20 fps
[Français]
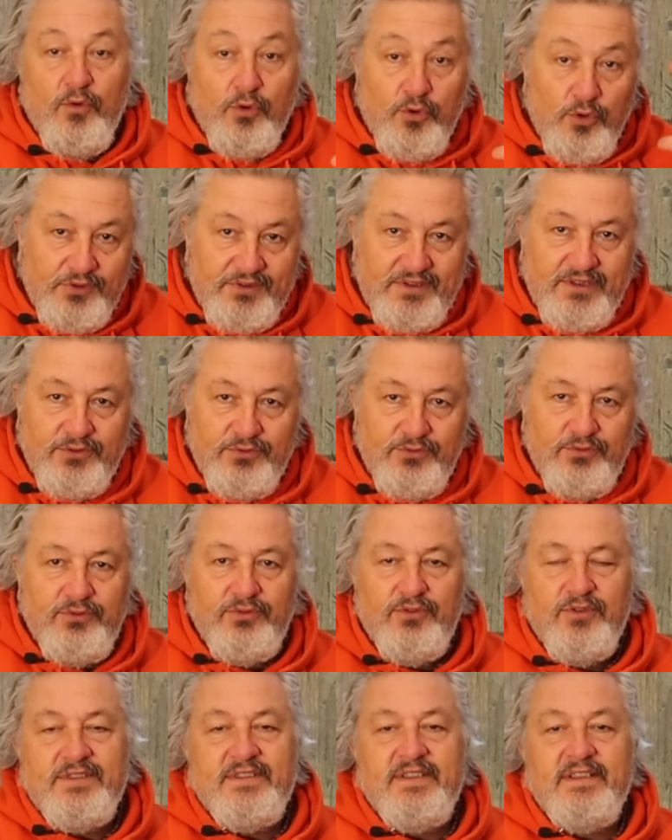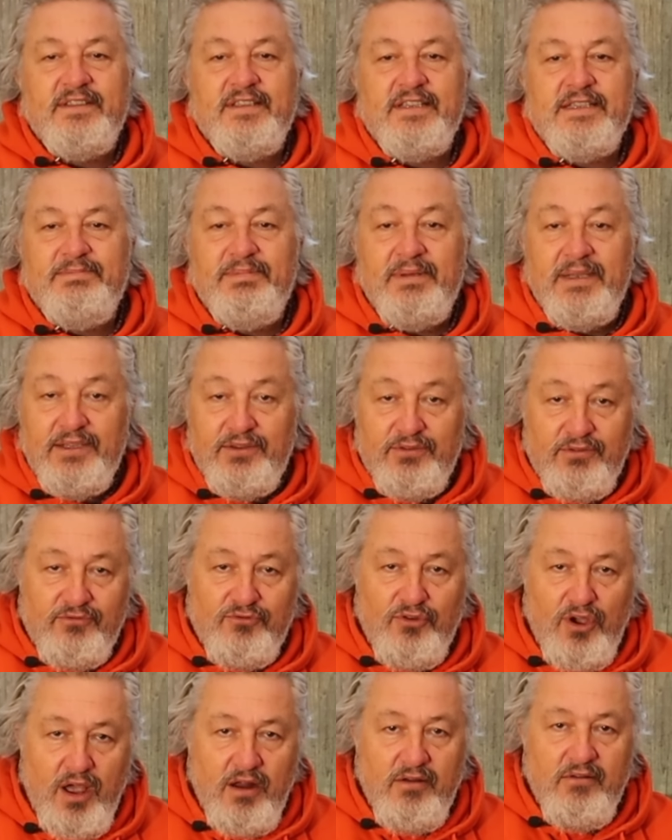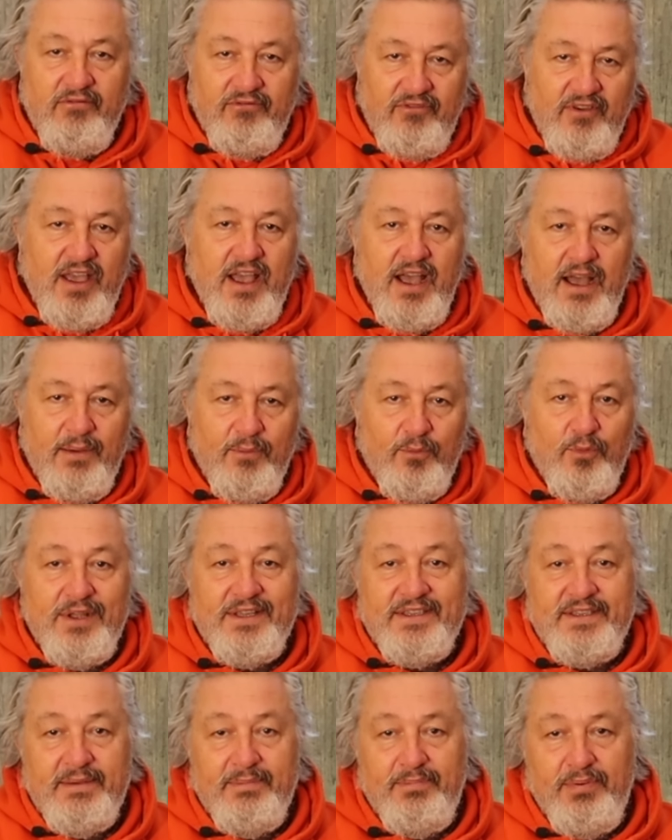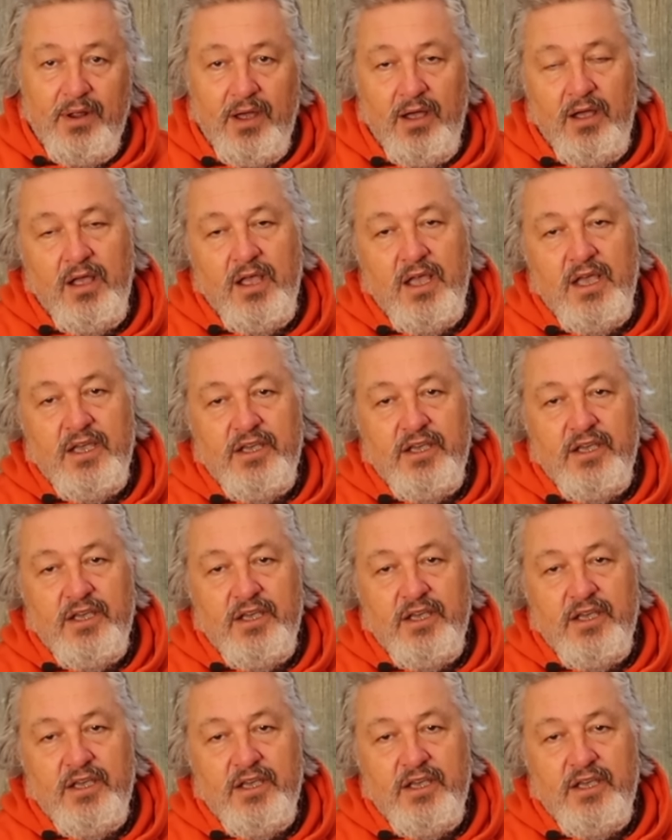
on continue dans cet esprit de voir le verre à moitié plein.